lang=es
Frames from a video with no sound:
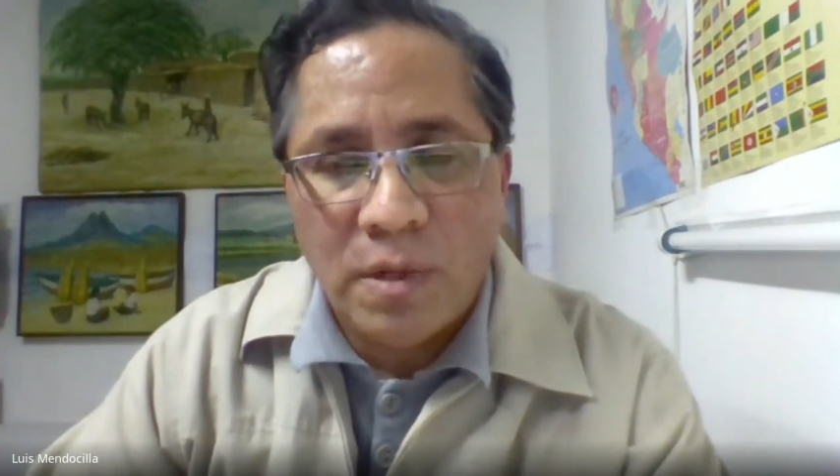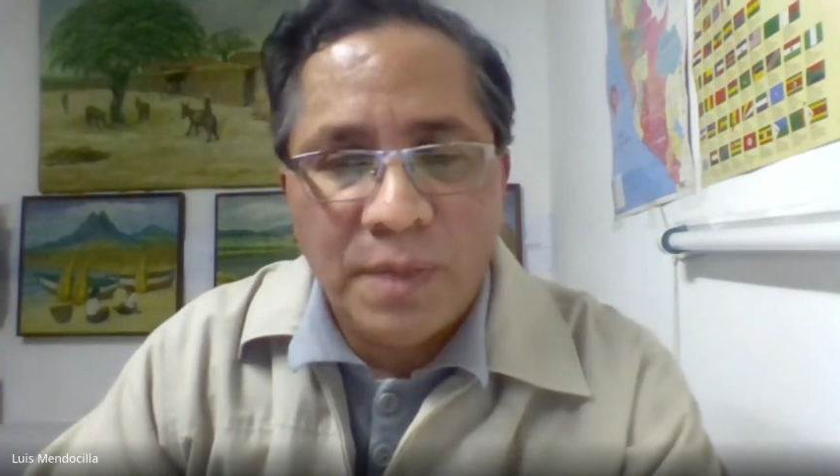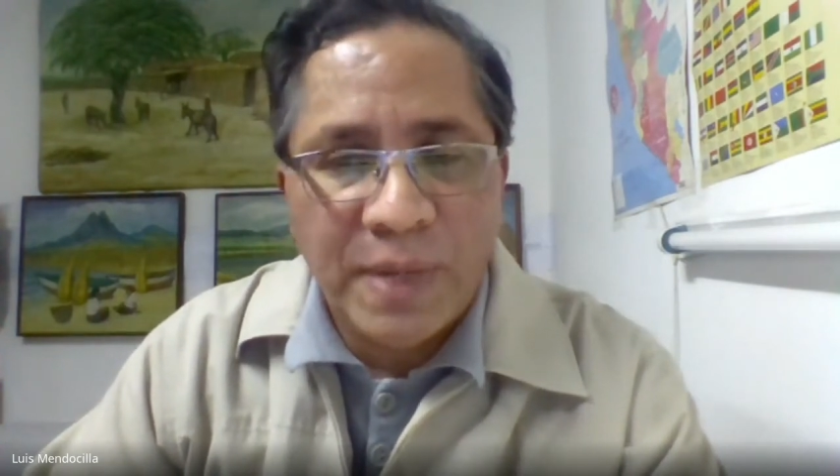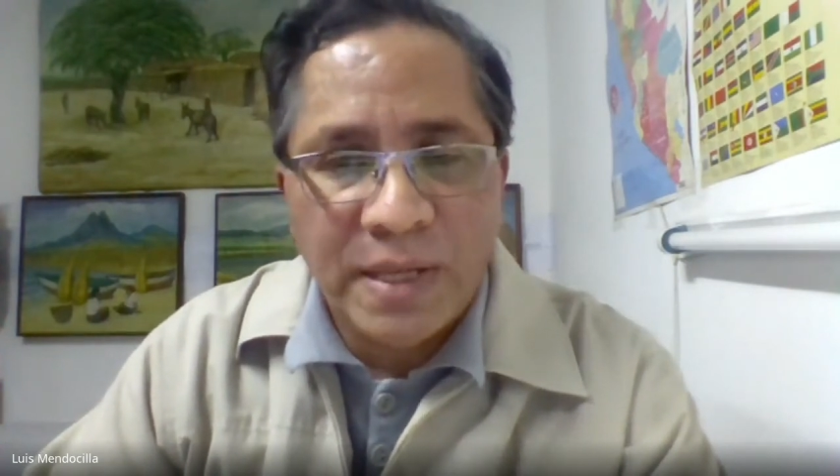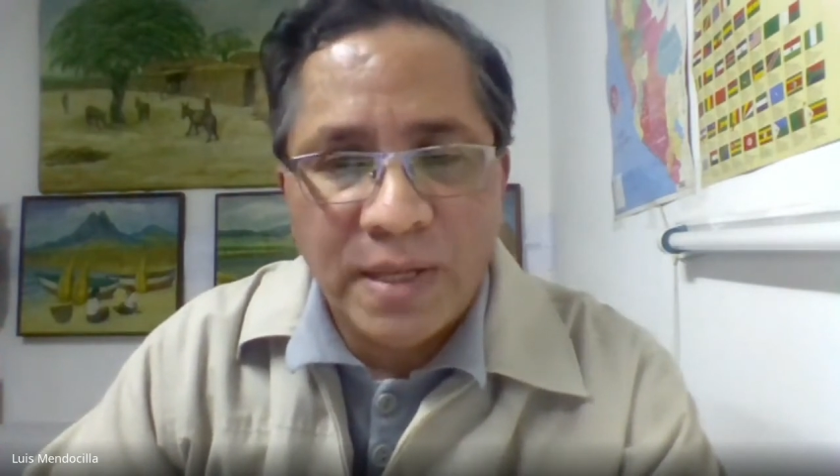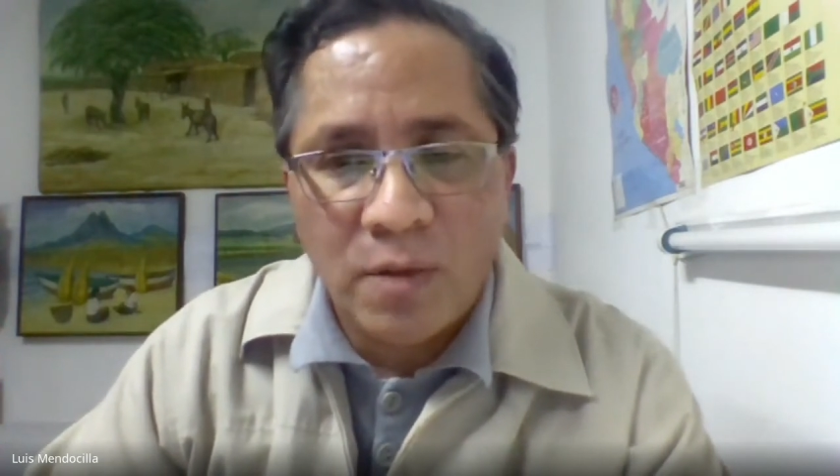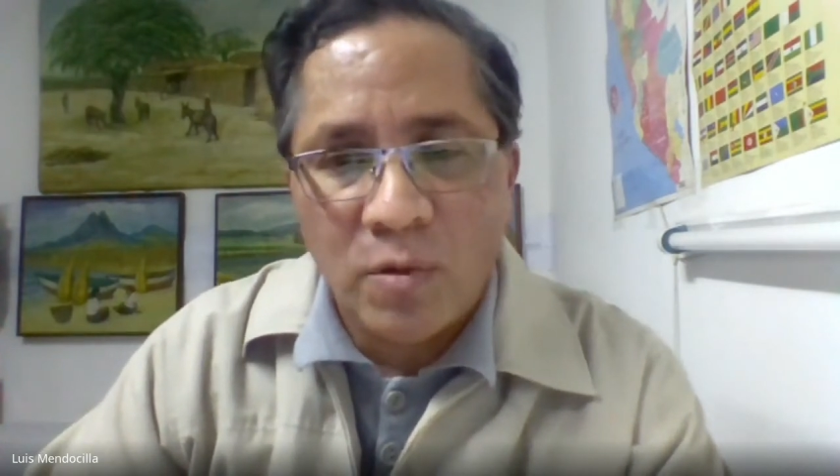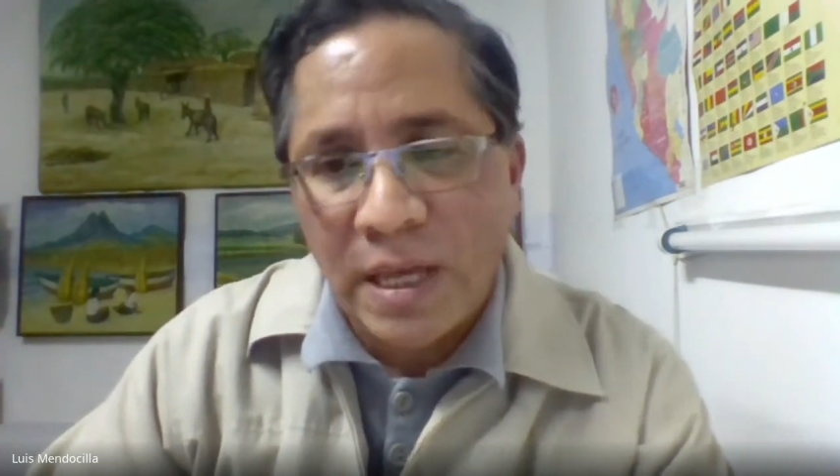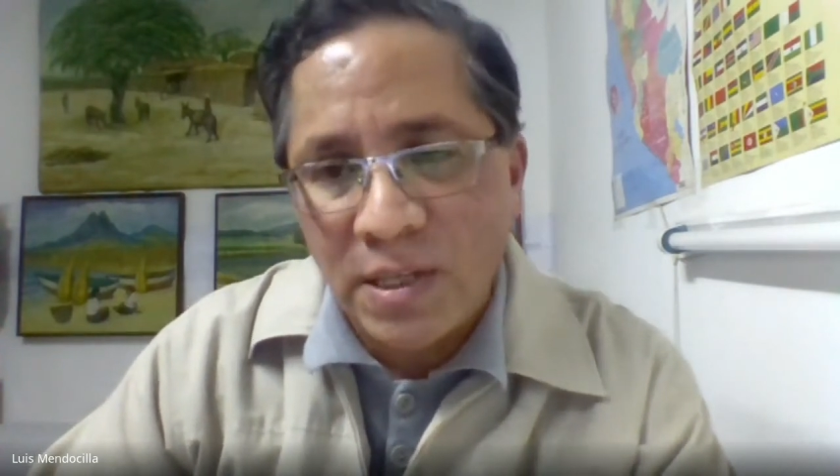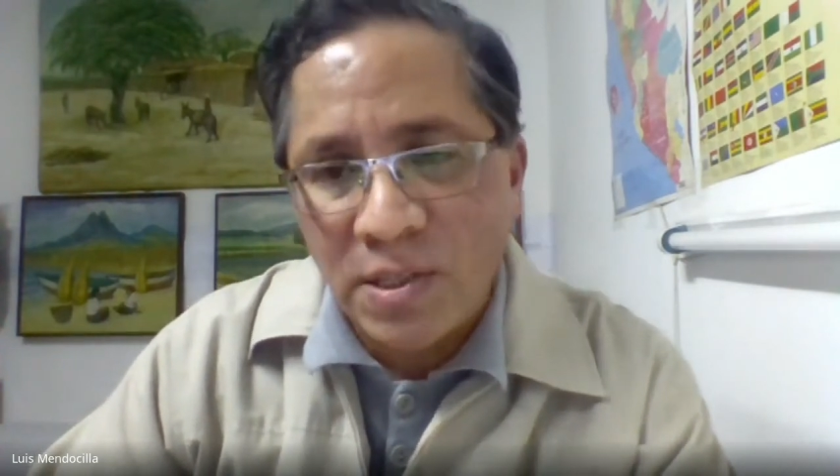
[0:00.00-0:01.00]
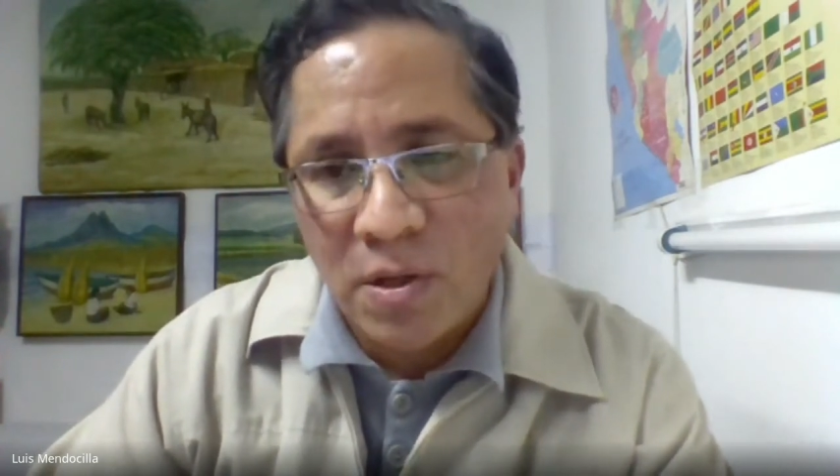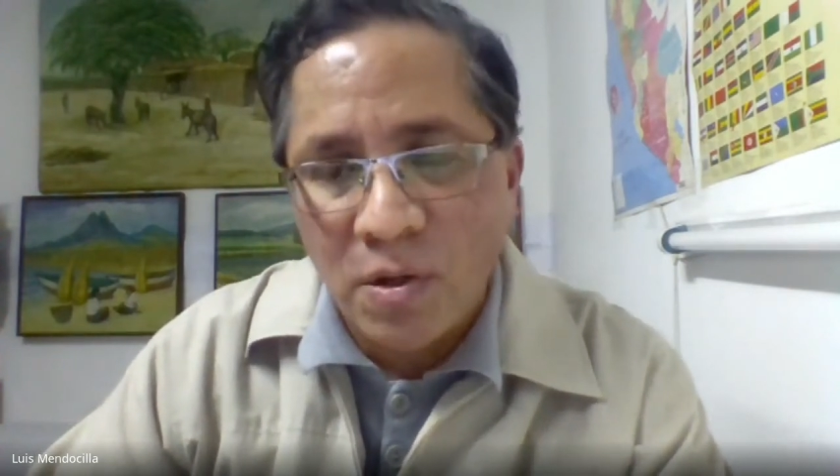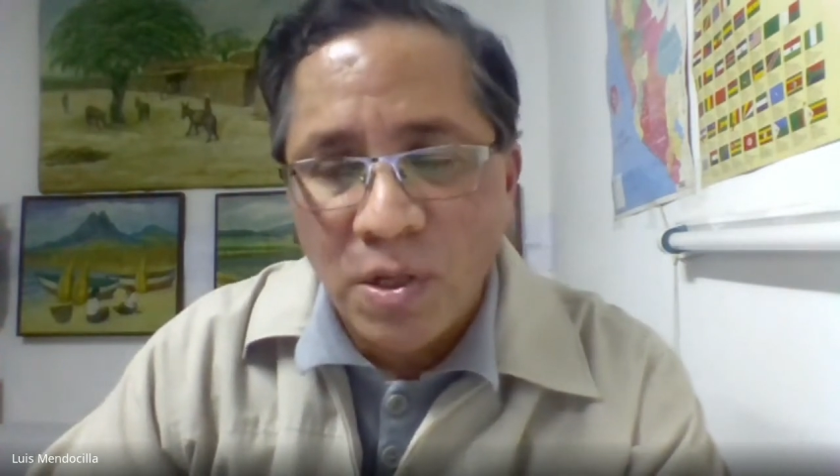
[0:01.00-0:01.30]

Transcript: expresando una adhesión,